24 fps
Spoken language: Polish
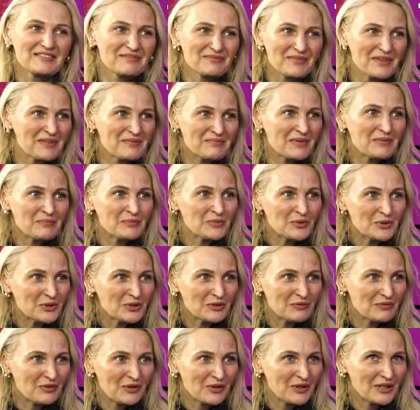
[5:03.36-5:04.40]
I mam, mam
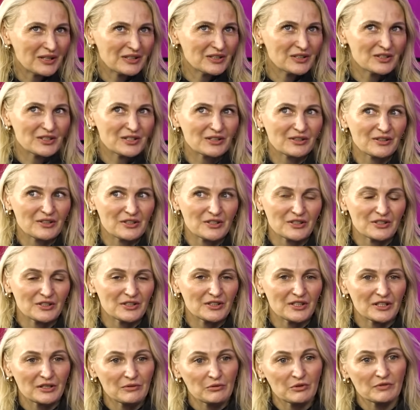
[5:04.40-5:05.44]
mnóstwo jakichś
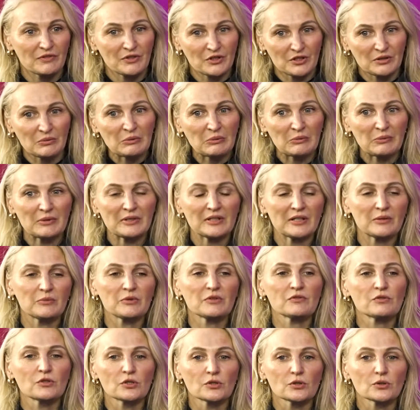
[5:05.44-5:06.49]
skojarzeń z jakimiś ważnymi
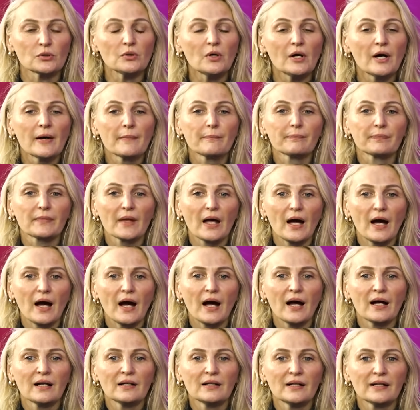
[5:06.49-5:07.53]
momentami w życiu,
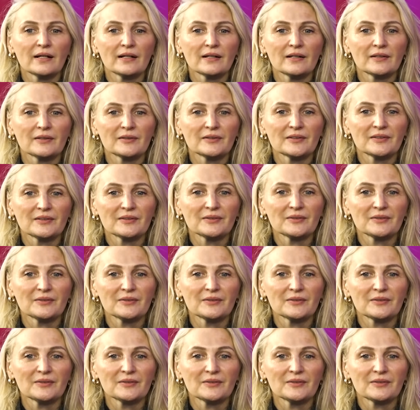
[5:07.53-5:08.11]
ale